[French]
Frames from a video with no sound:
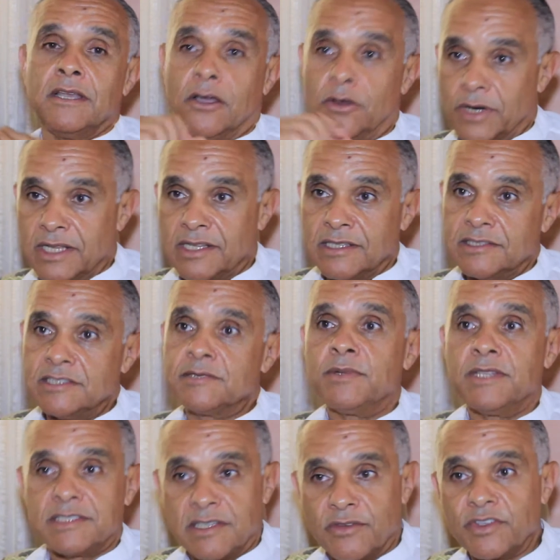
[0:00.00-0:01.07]
En
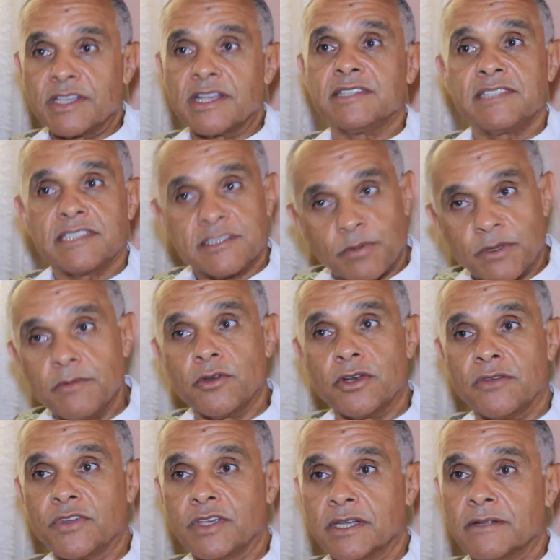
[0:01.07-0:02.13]
athlétisme, les Africains s'expriment en
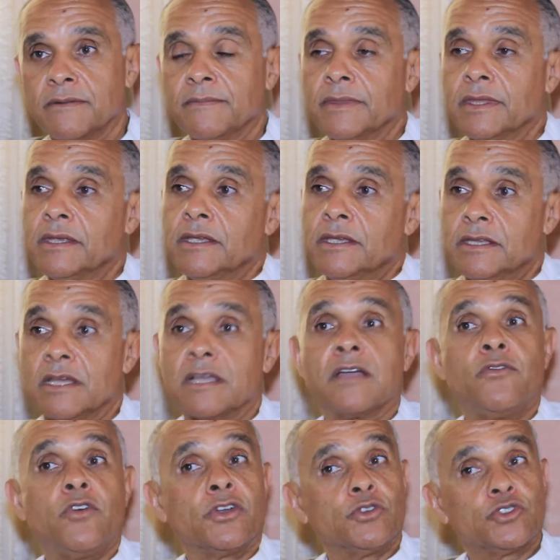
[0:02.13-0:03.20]
Afrique. Il n'y a
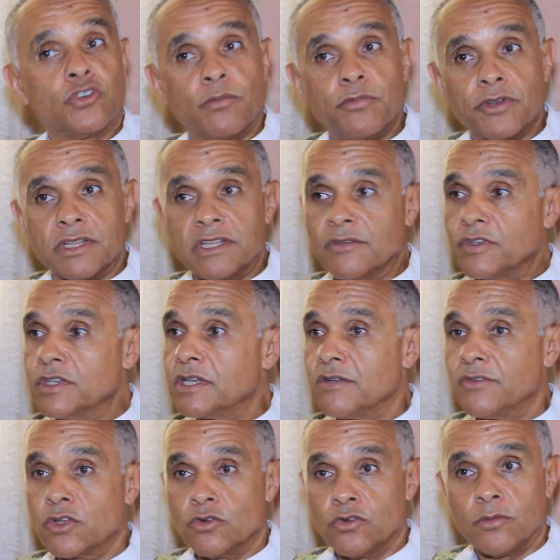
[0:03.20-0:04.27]
qu'à voir nos championnats d'Afrique,
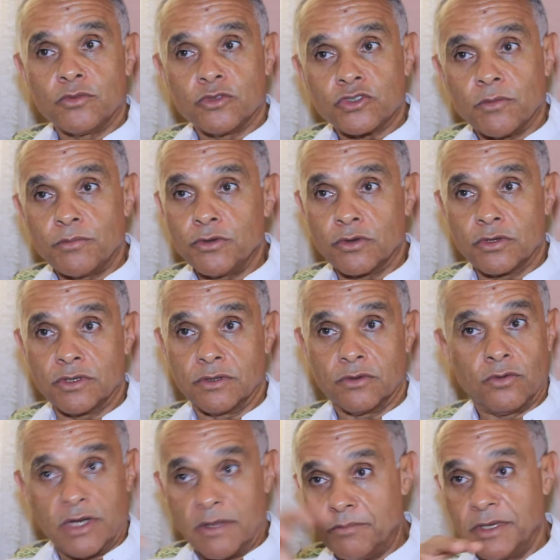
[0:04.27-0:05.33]
avec le nombre de champions
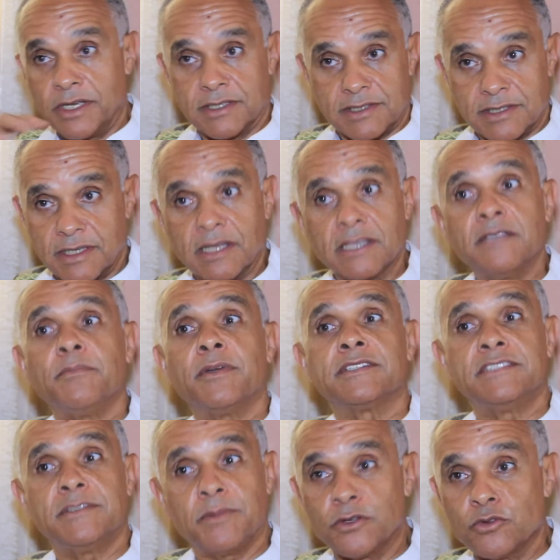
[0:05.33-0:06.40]
olympiques, etc., qui
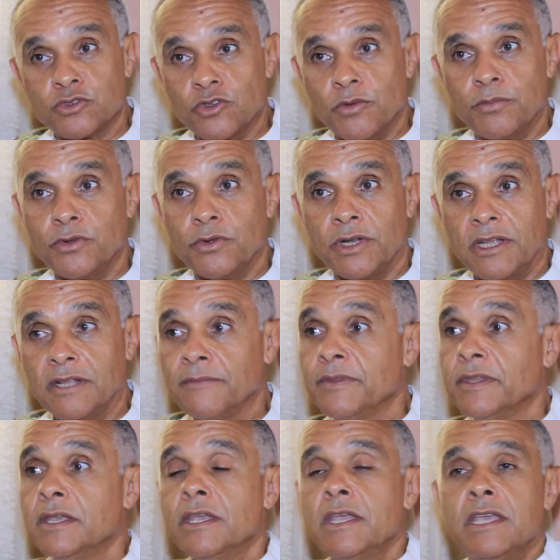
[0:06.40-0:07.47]
participent à nos championnats.
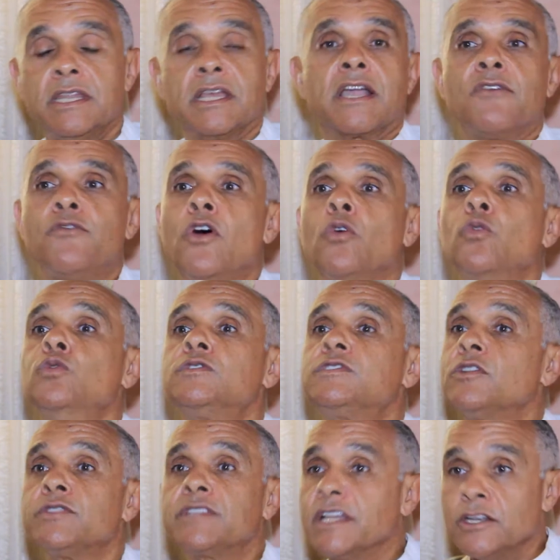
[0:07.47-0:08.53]
Il n'y a qu'à voir où
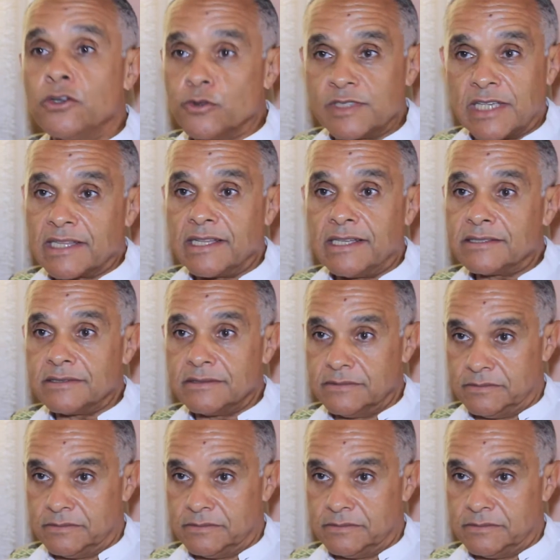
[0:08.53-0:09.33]
s'entraînent nos athlètes.